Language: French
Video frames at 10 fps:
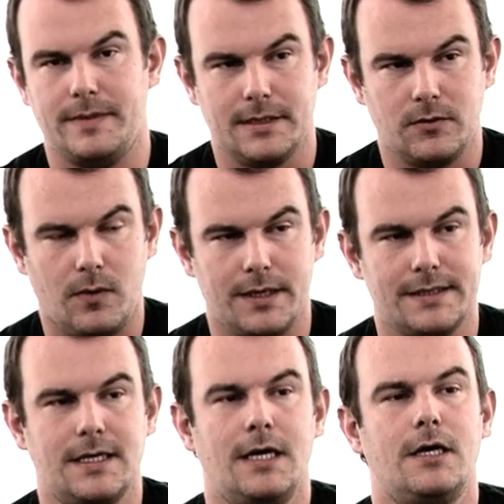bien
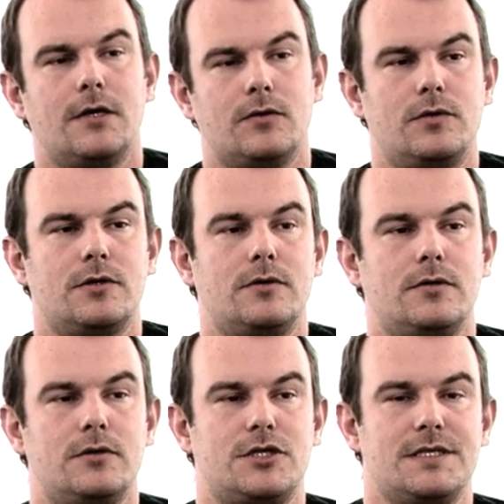droites. Donc
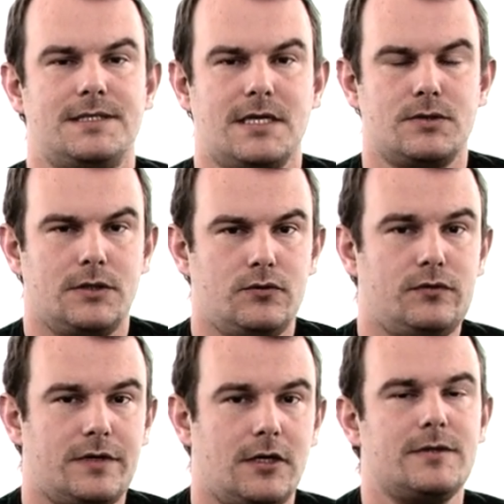j'insistais sur les dieux tout à